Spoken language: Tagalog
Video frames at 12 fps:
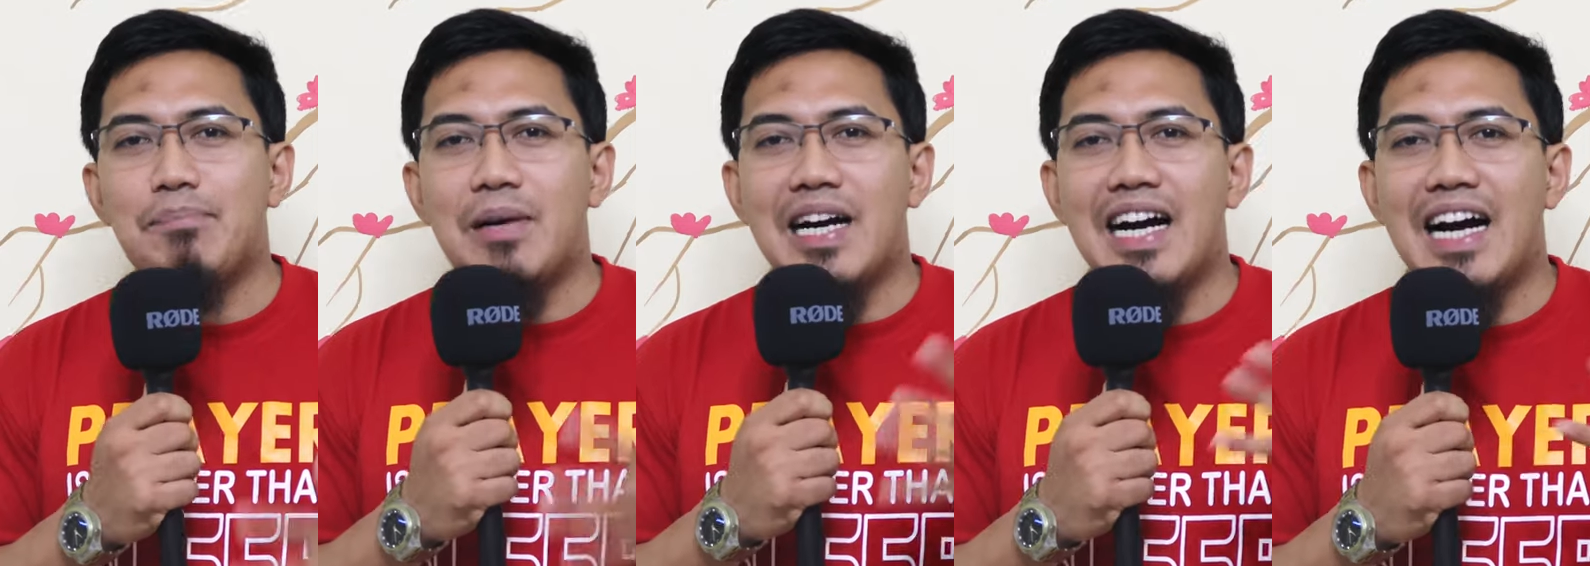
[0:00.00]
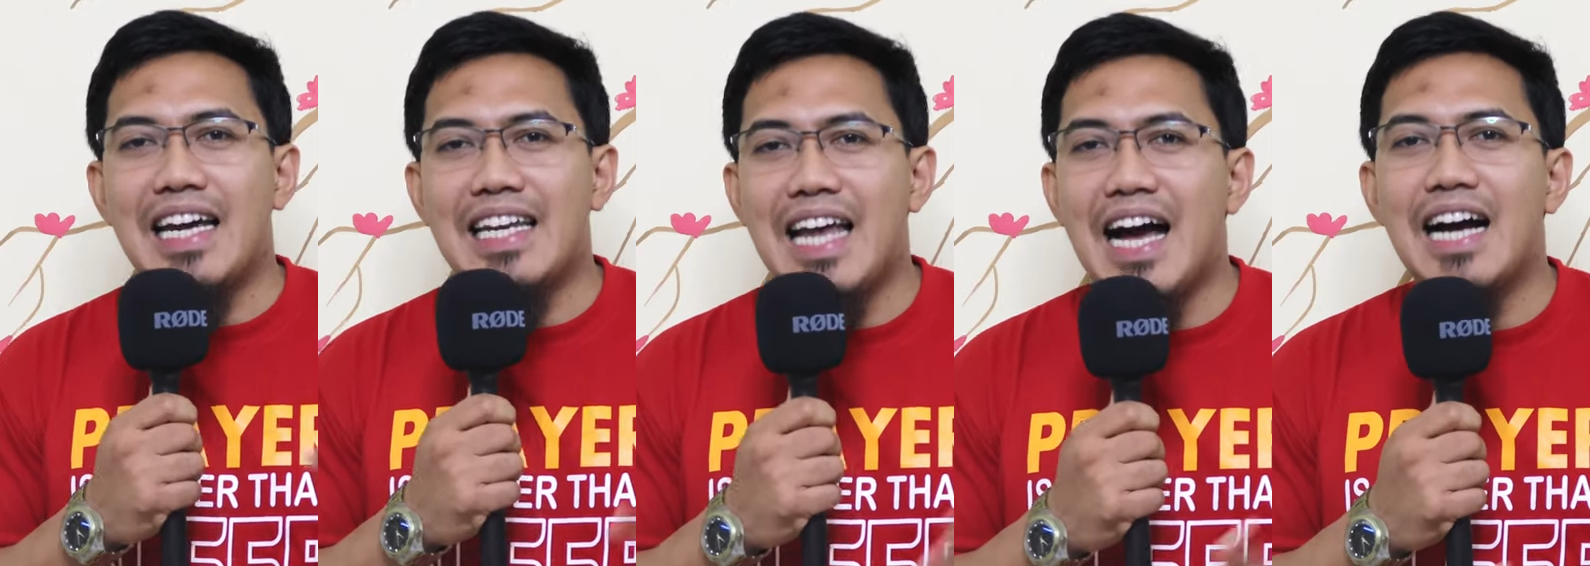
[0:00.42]
ng
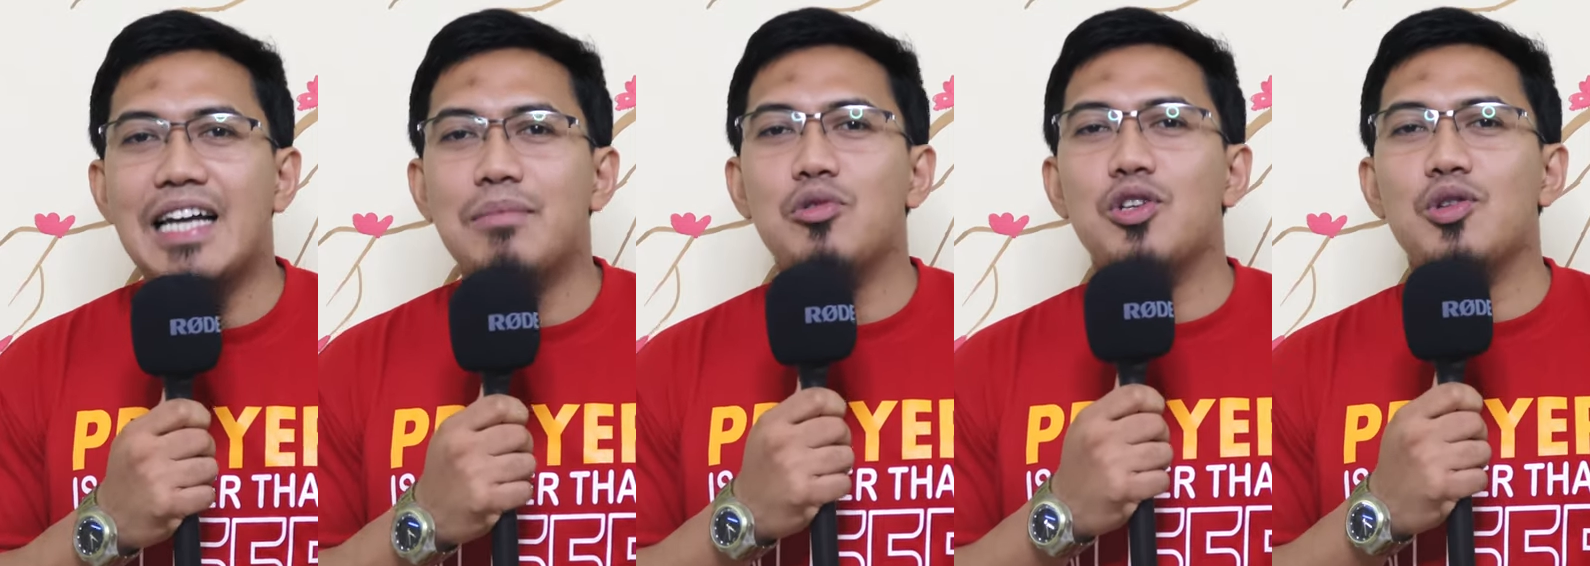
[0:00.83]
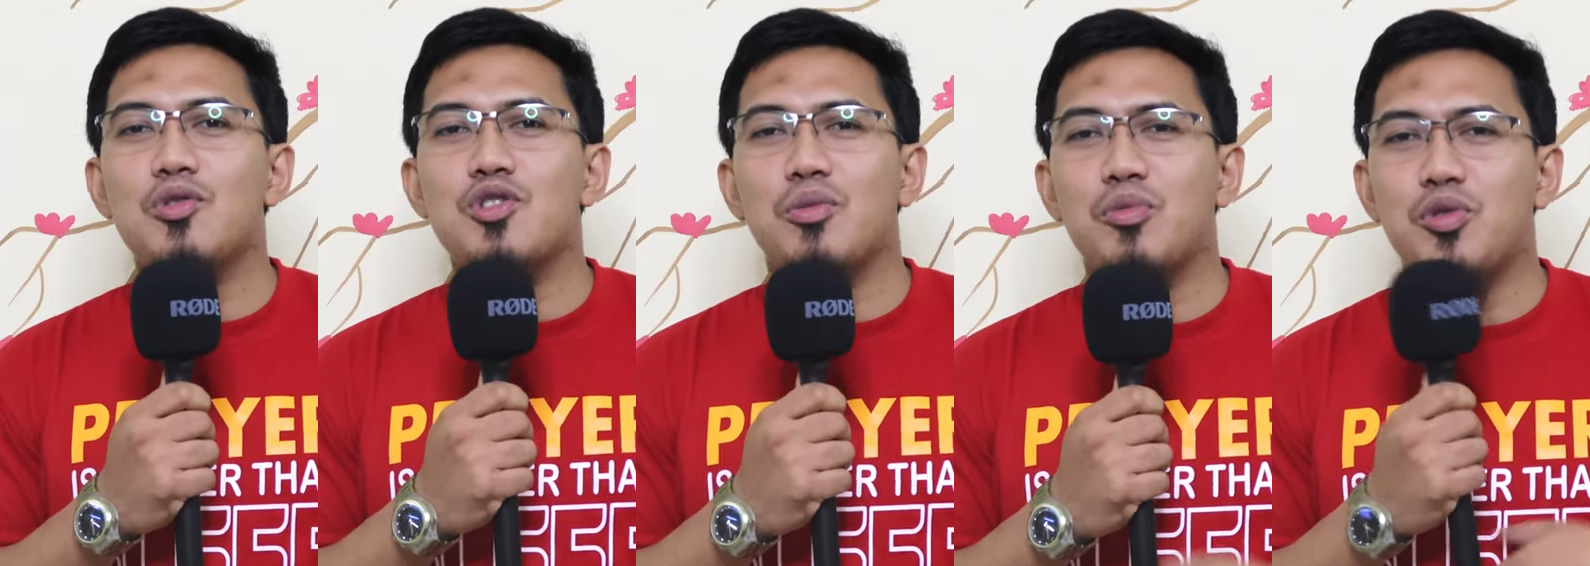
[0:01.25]
pangangailangan mo
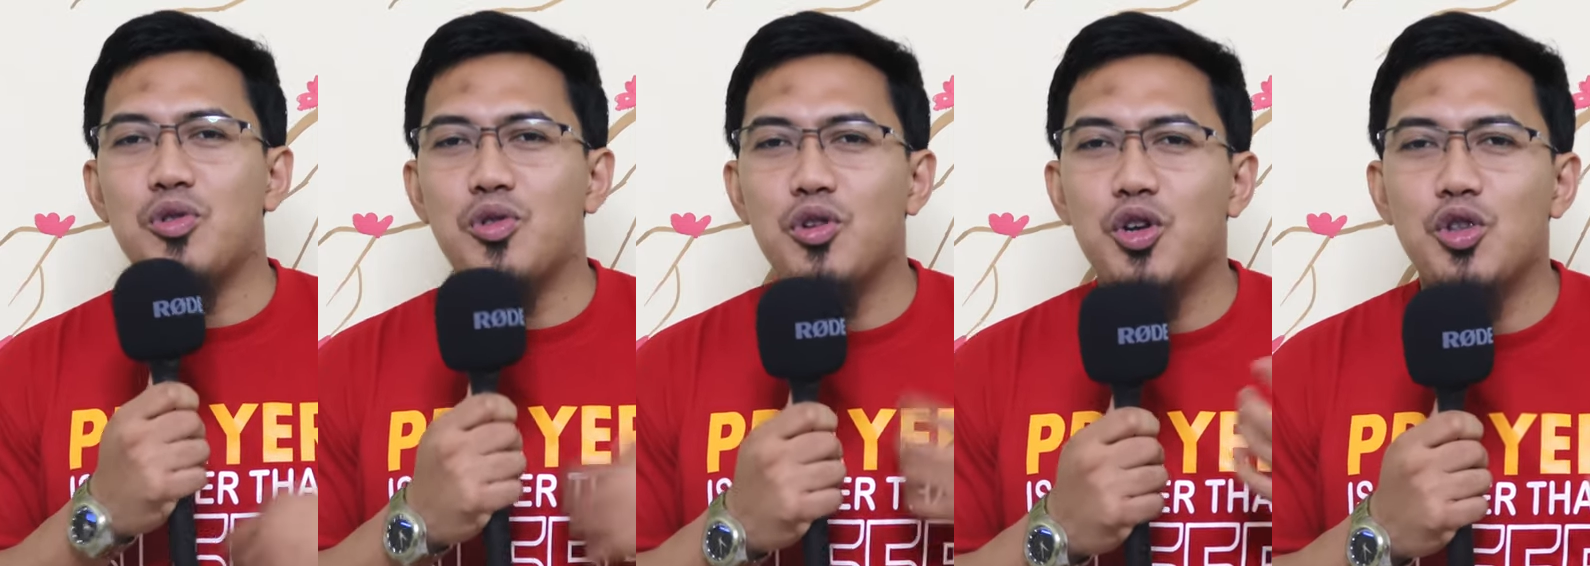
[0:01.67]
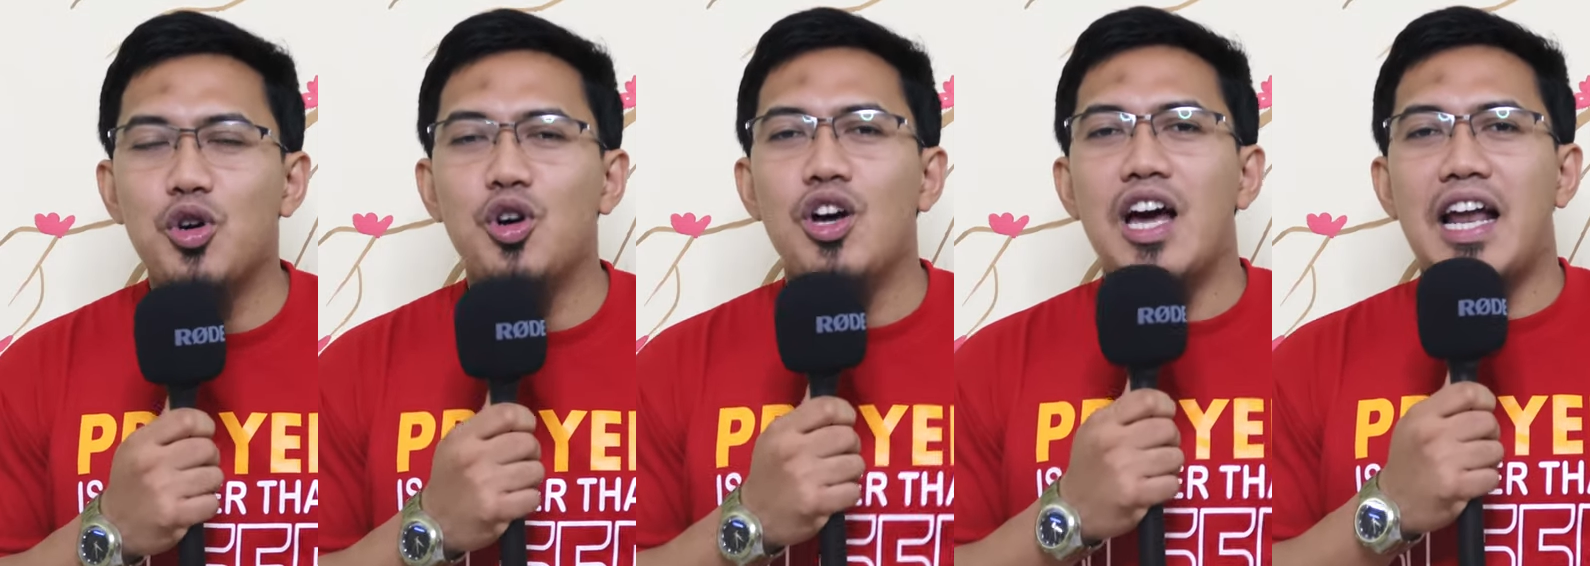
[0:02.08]
rito sa mundong
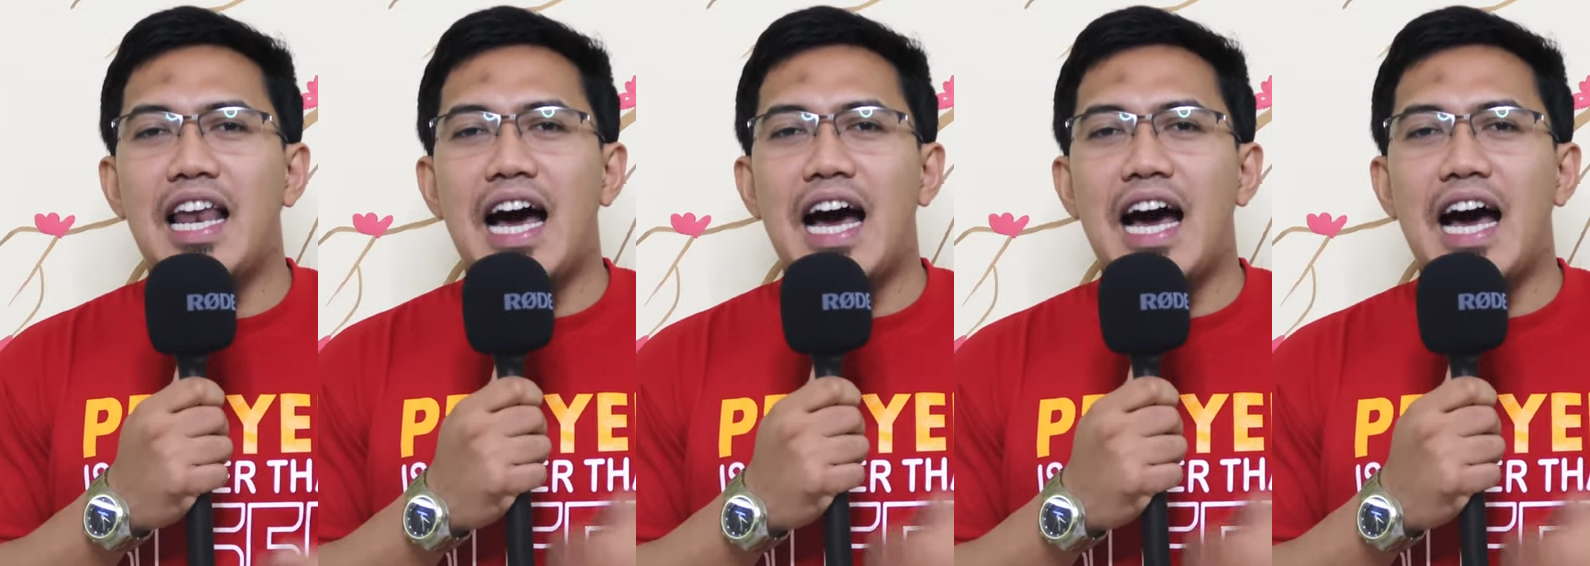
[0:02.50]
ito,